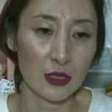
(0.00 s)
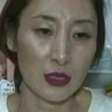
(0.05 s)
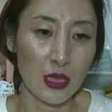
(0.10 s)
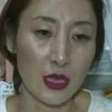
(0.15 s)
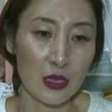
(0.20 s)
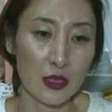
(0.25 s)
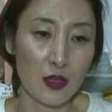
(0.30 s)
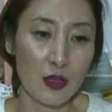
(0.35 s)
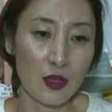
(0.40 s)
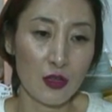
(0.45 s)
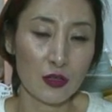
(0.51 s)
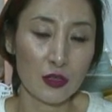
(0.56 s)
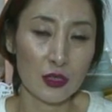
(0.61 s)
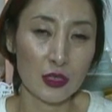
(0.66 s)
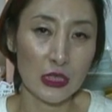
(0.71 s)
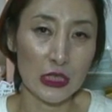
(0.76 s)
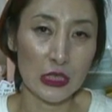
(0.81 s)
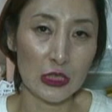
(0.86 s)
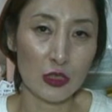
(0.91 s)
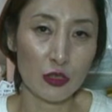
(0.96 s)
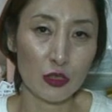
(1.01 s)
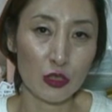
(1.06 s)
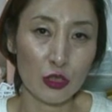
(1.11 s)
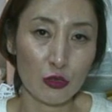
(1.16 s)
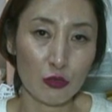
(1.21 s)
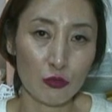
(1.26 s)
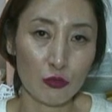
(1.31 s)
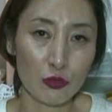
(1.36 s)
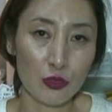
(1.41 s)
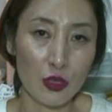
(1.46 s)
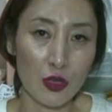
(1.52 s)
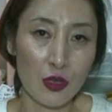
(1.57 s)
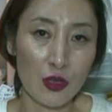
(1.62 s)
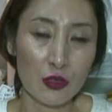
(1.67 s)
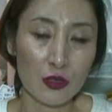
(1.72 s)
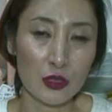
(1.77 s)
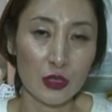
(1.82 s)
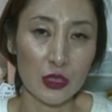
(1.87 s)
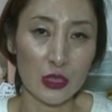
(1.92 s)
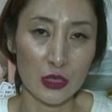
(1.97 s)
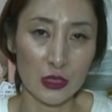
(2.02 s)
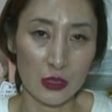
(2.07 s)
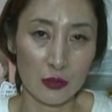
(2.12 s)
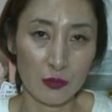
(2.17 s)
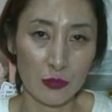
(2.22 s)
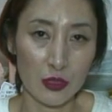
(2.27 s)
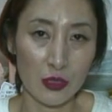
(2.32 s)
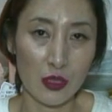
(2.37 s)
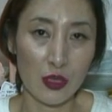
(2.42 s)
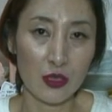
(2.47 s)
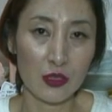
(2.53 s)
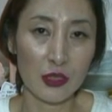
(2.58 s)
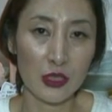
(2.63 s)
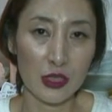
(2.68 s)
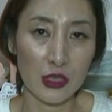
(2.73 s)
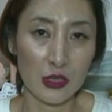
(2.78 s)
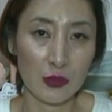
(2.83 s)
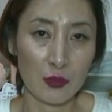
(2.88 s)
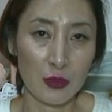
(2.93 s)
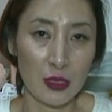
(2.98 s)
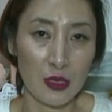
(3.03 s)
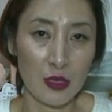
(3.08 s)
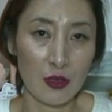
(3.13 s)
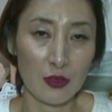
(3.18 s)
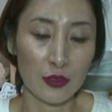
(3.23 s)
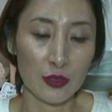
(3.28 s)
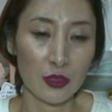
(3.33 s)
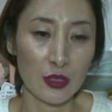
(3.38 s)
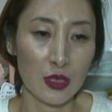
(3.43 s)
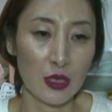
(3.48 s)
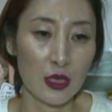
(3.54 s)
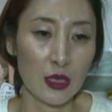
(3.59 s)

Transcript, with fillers: 내년 2019년, 20년, 21년,